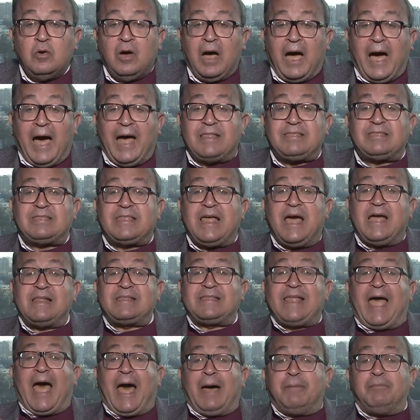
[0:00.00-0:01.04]
حتى
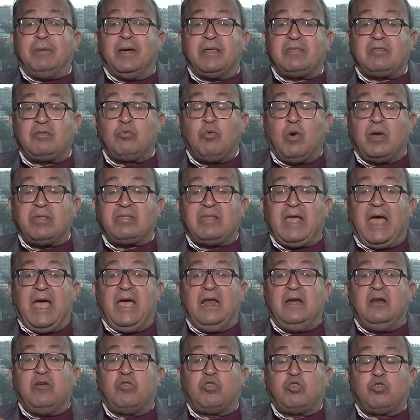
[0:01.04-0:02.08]
تعبث نعم.
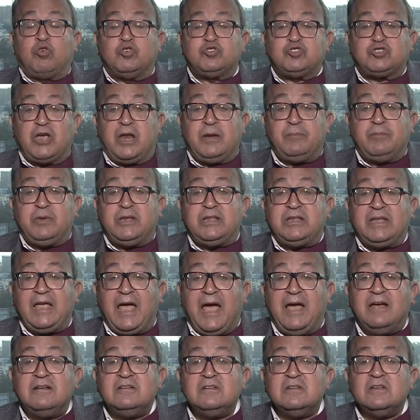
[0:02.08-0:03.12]
وسائل السوشيال
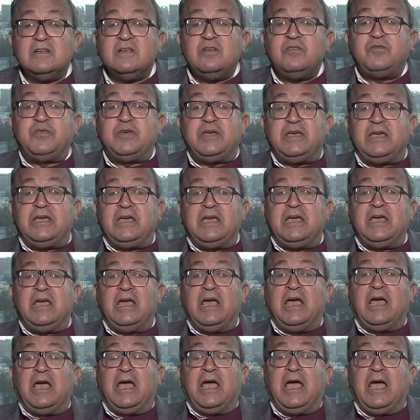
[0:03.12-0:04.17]
ميديا في آه،
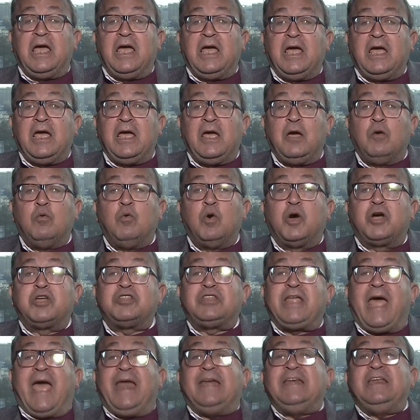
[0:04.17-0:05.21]
آه،
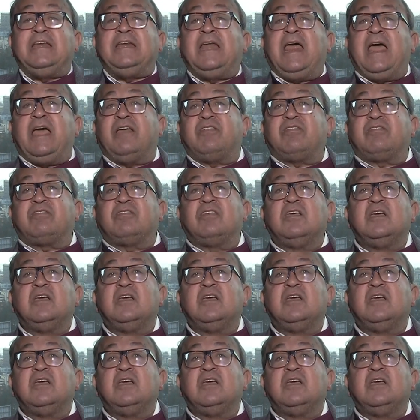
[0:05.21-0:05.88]
وجدان الناس